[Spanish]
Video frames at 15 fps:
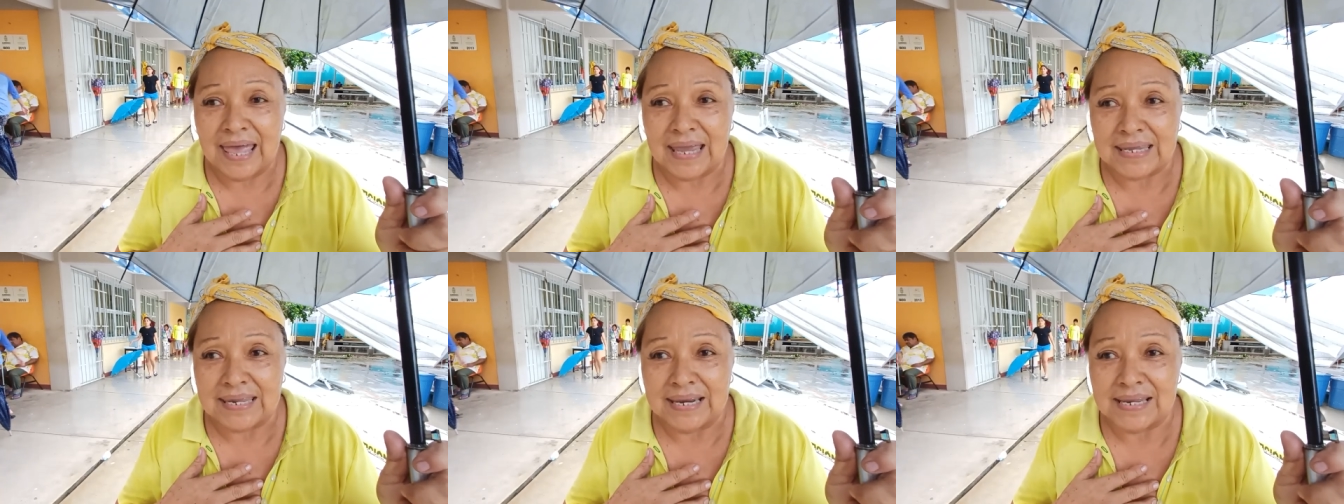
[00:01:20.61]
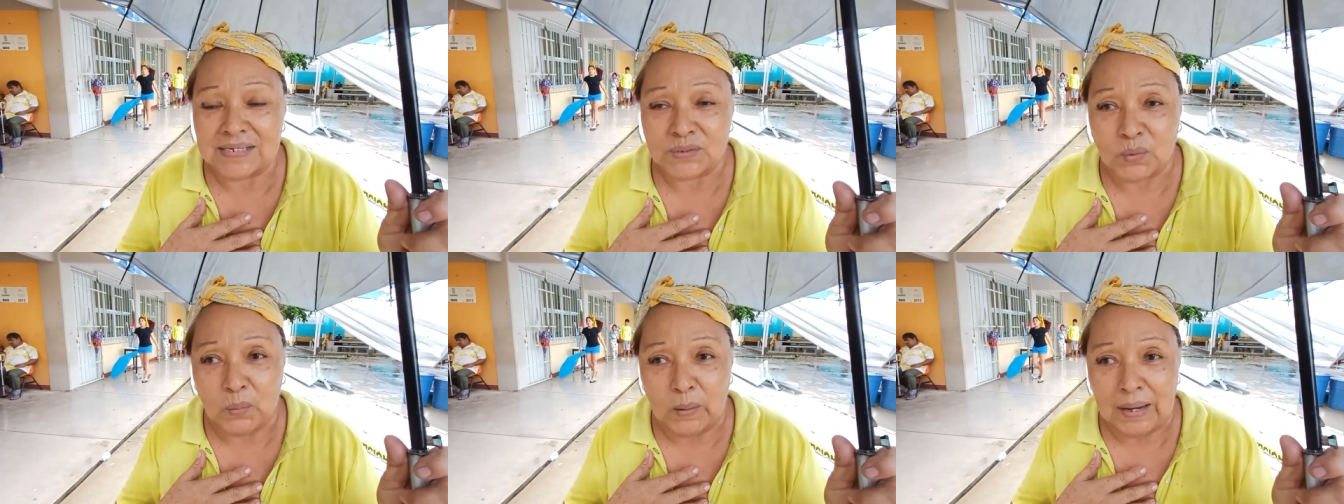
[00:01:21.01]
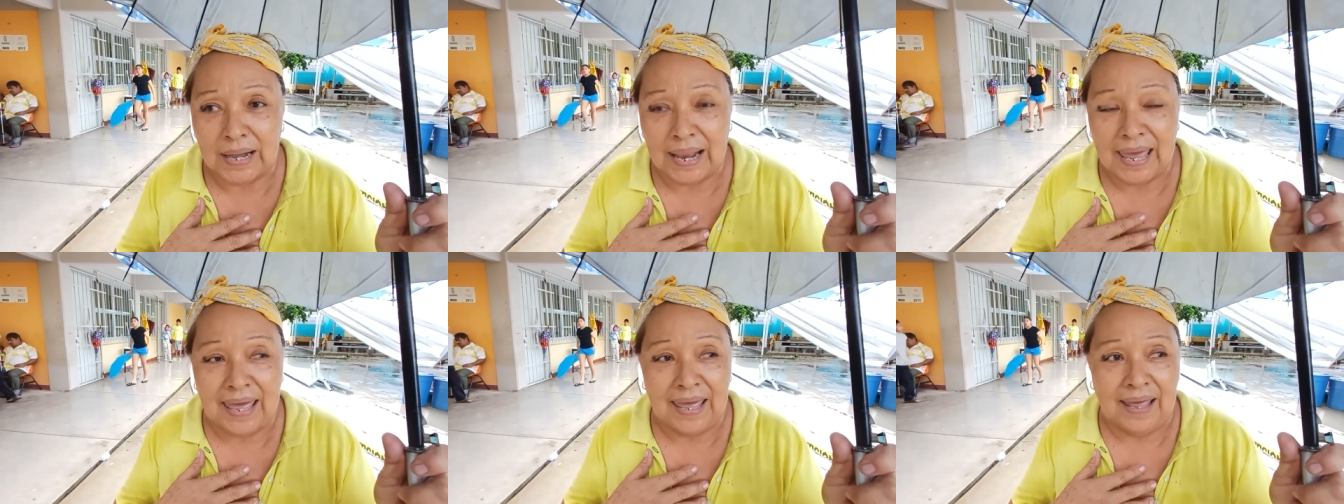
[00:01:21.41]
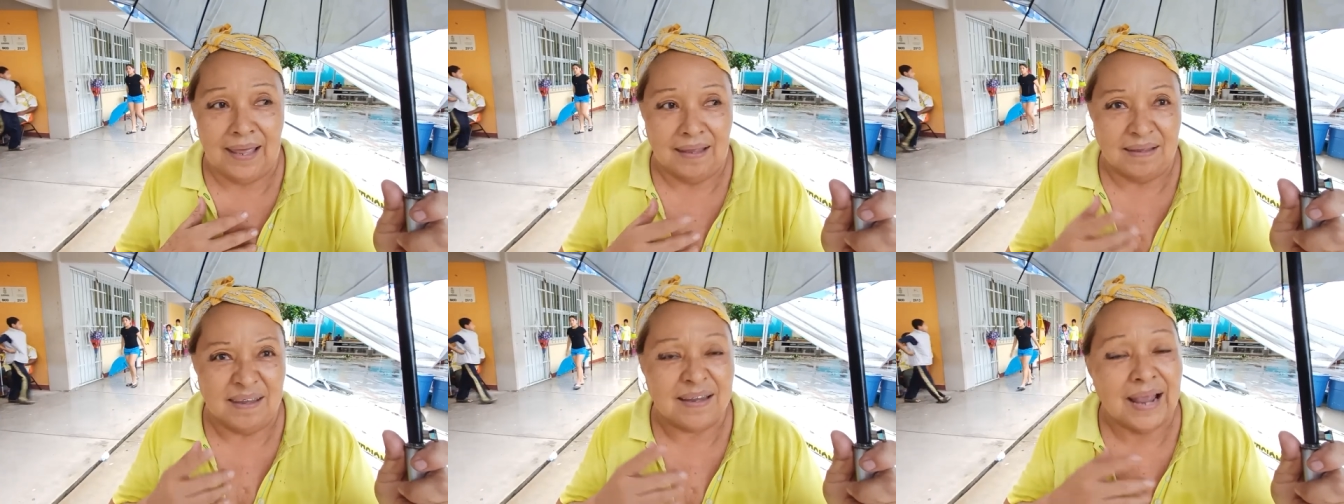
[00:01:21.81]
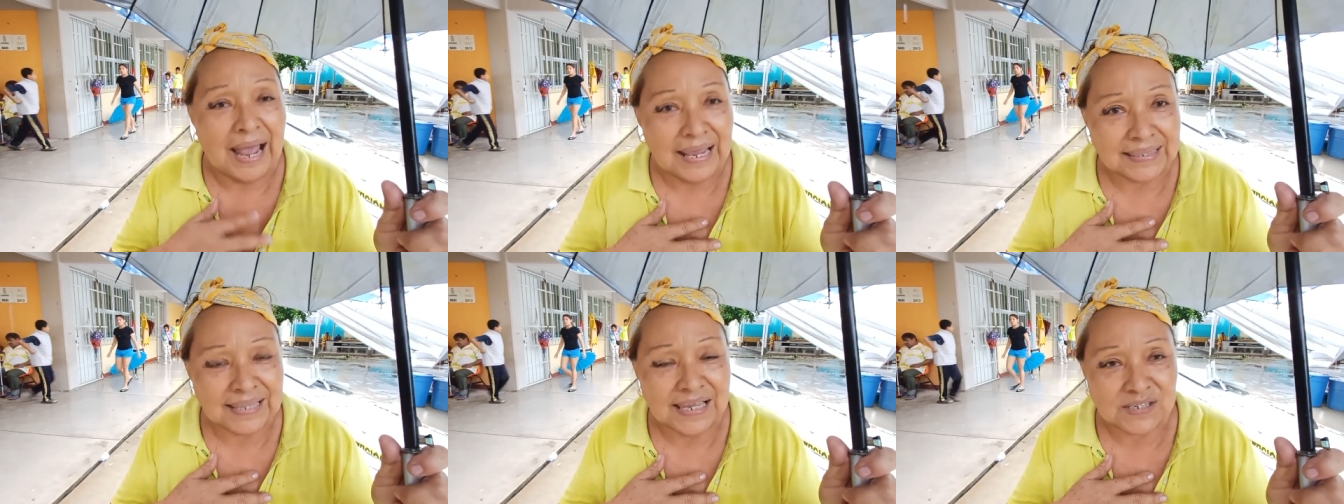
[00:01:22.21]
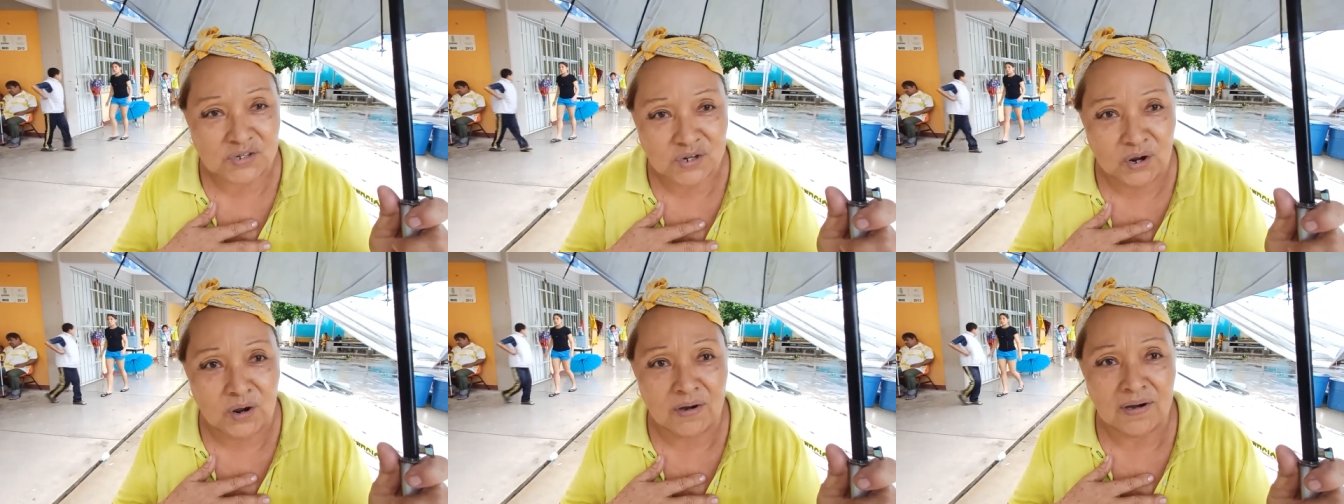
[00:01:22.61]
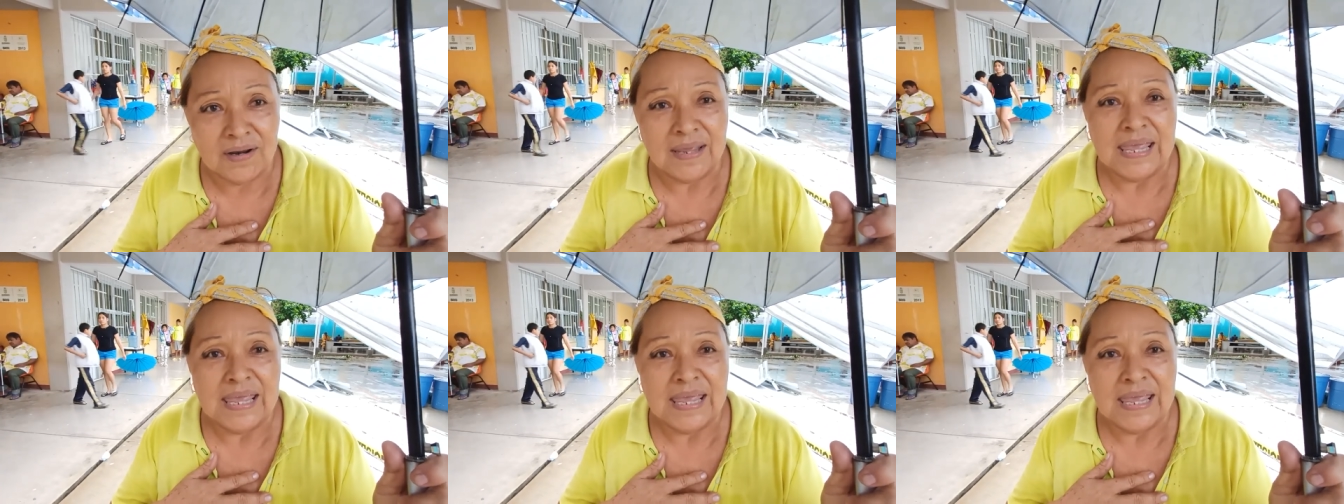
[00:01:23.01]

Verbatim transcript: aquí en la escuela Encarnación